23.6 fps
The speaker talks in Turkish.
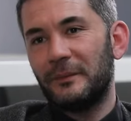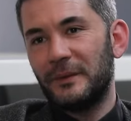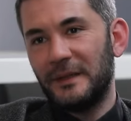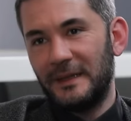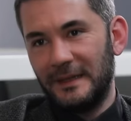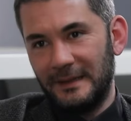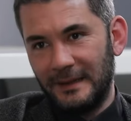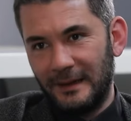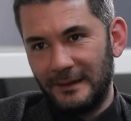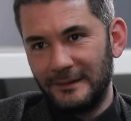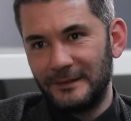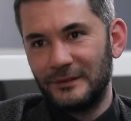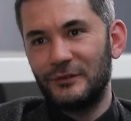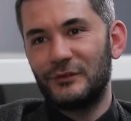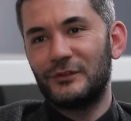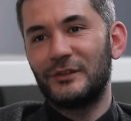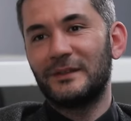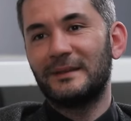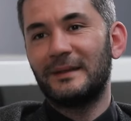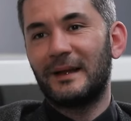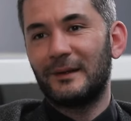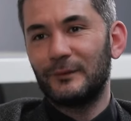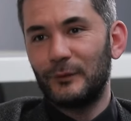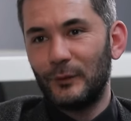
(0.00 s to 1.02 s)
tabii
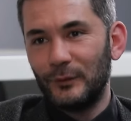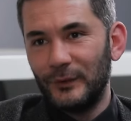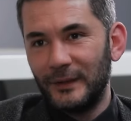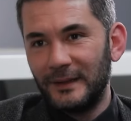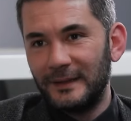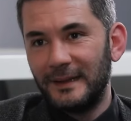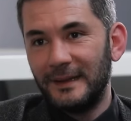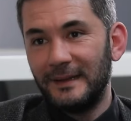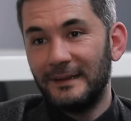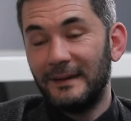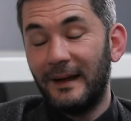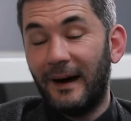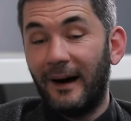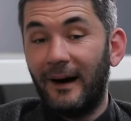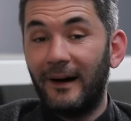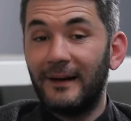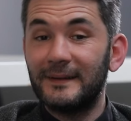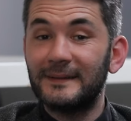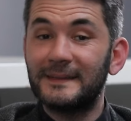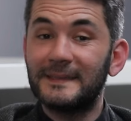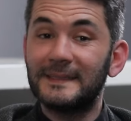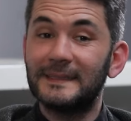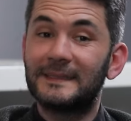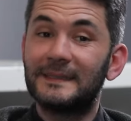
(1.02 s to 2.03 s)
inancından dolayı değil.
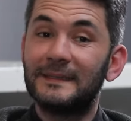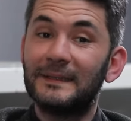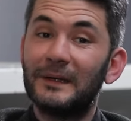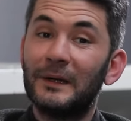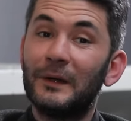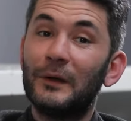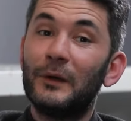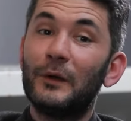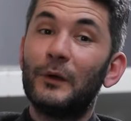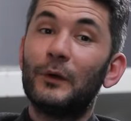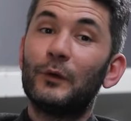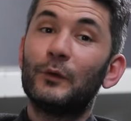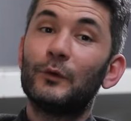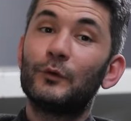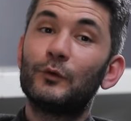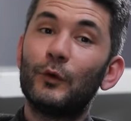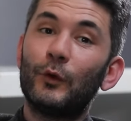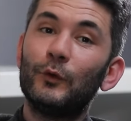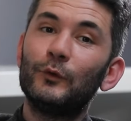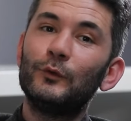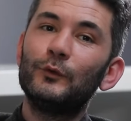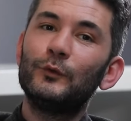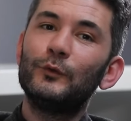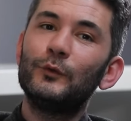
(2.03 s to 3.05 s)
Artık
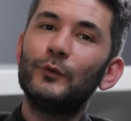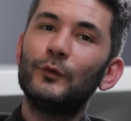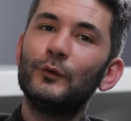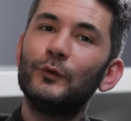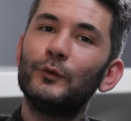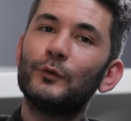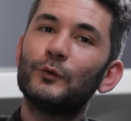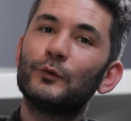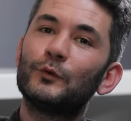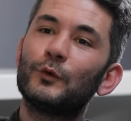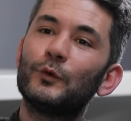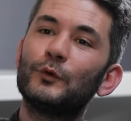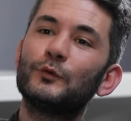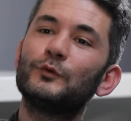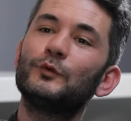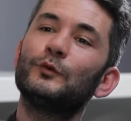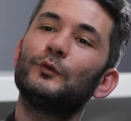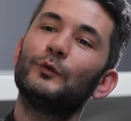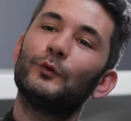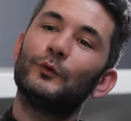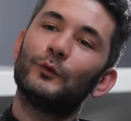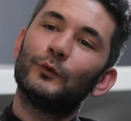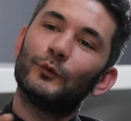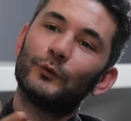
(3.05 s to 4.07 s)
gönlü,
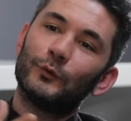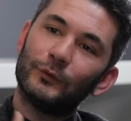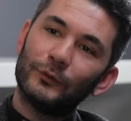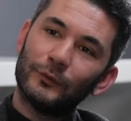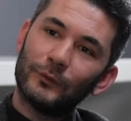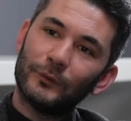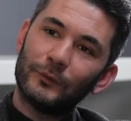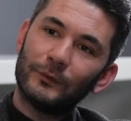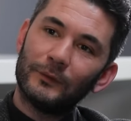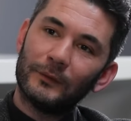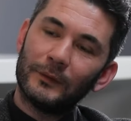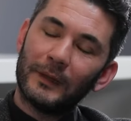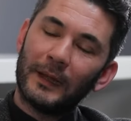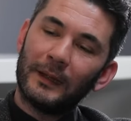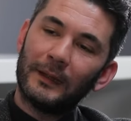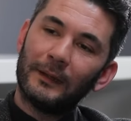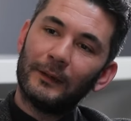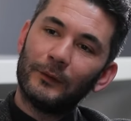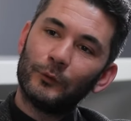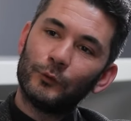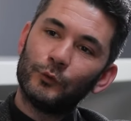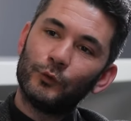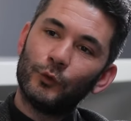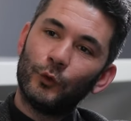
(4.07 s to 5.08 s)
gözü,
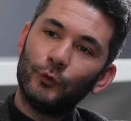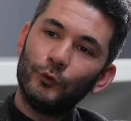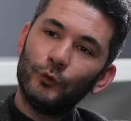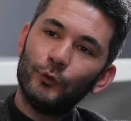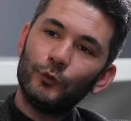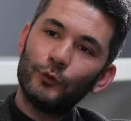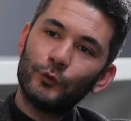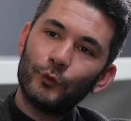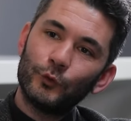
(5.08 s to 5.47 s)
e, gönül